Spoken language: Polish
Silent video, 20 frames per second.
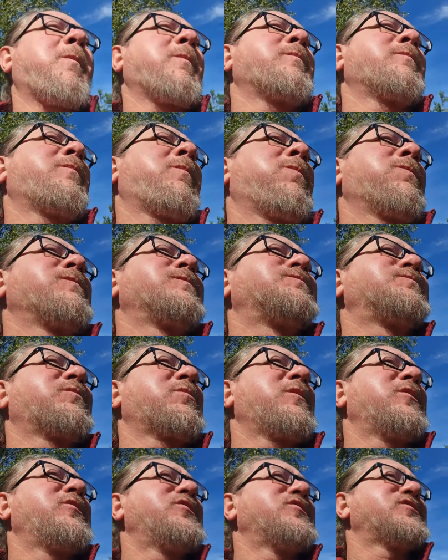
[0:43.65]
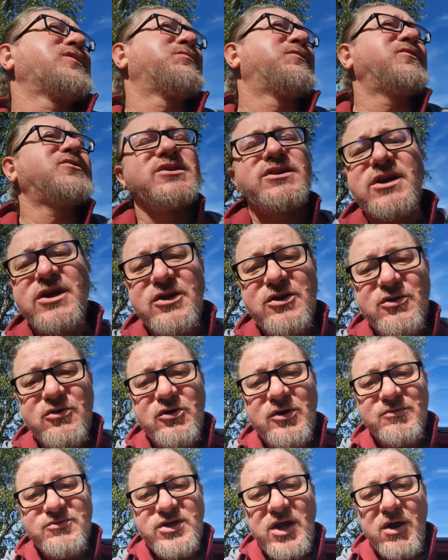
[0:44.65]
Hmm. Niesamowicie
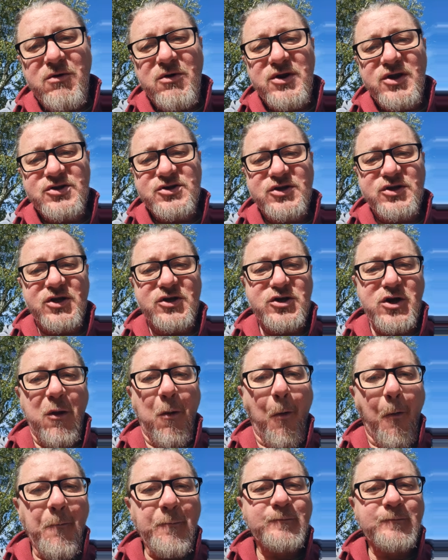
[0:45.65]
regenerują ciało nasze, także...